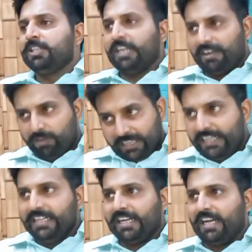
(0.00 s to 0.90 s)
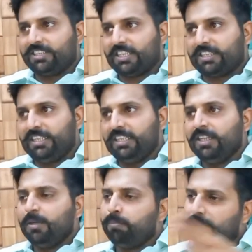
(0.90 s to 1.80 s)
जहां वो नहीं निकाल सकती
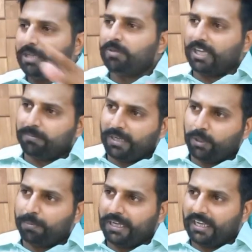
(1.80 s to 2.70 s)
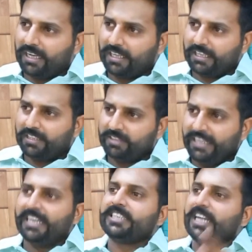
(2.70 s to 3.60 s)
मुदई मुकदमा के ऊपर निकाल रही है
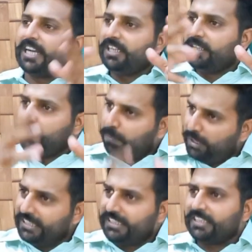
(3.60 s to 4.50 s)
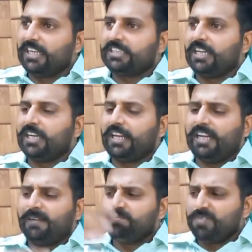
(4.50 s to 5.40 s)
एक जंग पुलिस के साथ चल रही
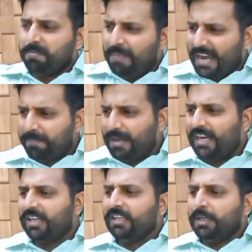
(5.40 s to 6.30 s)
है बार बार